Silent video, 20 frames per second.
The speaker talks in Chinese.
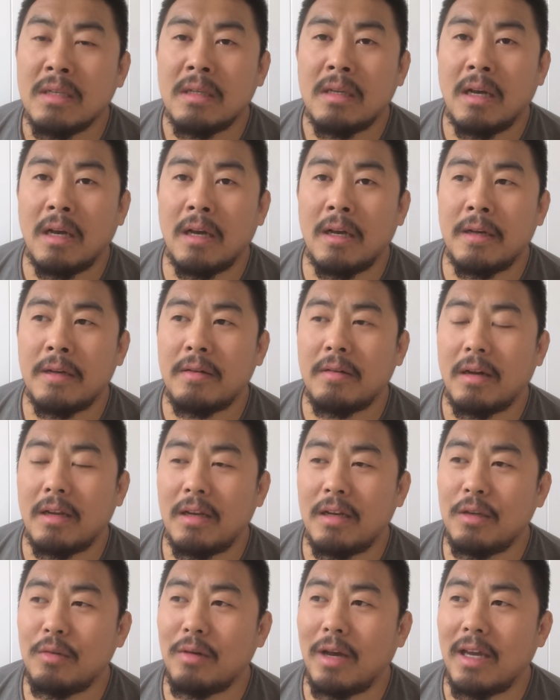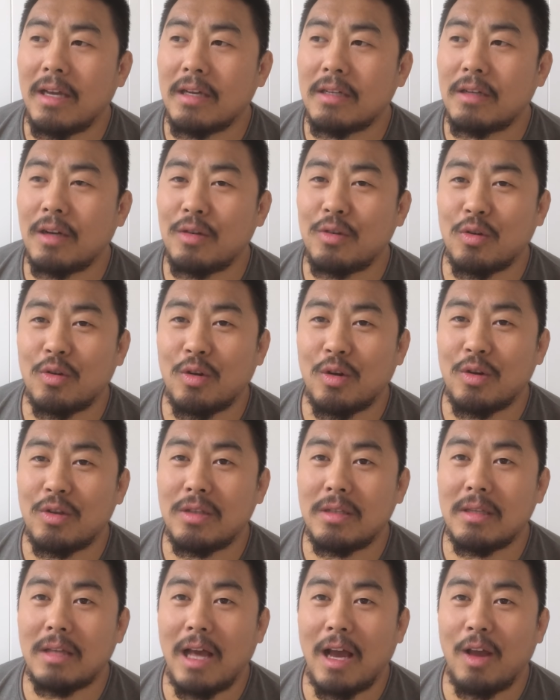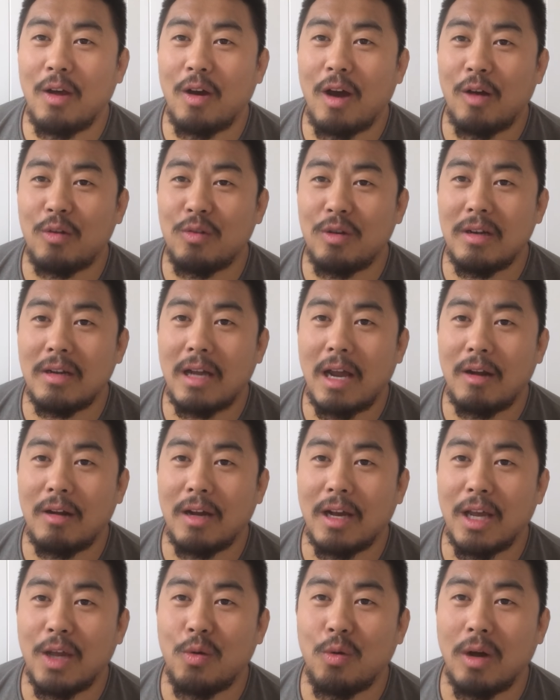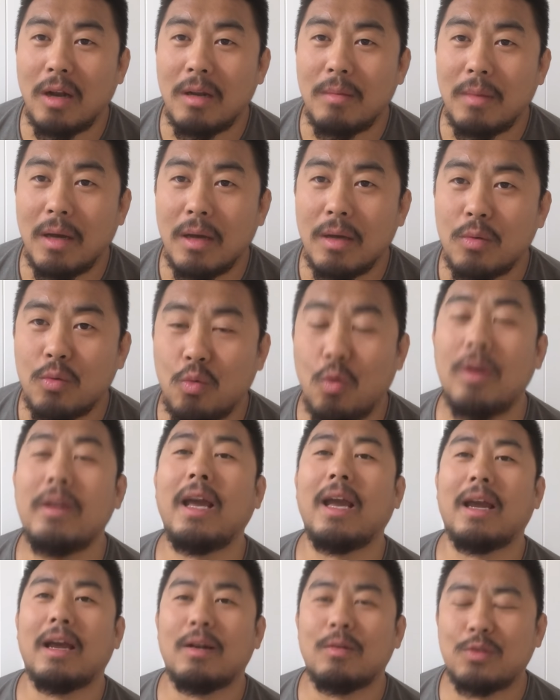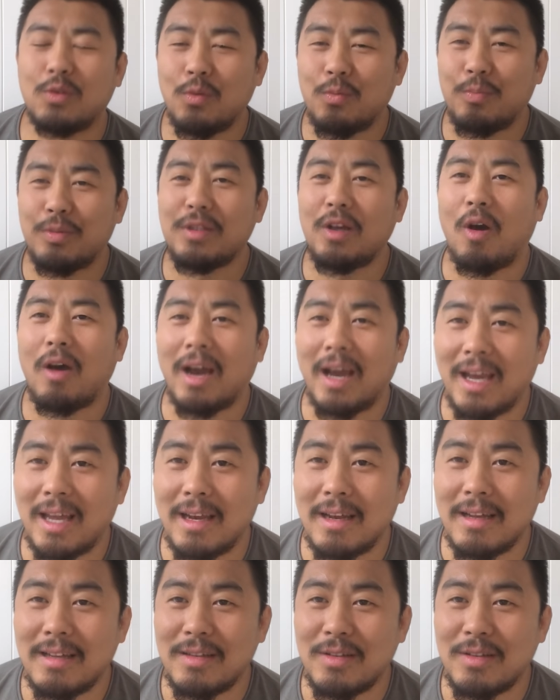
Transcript: 啊，完了，另外一个事儿就是现在有好多人开始黑我了嘛，国内就不叫黑了，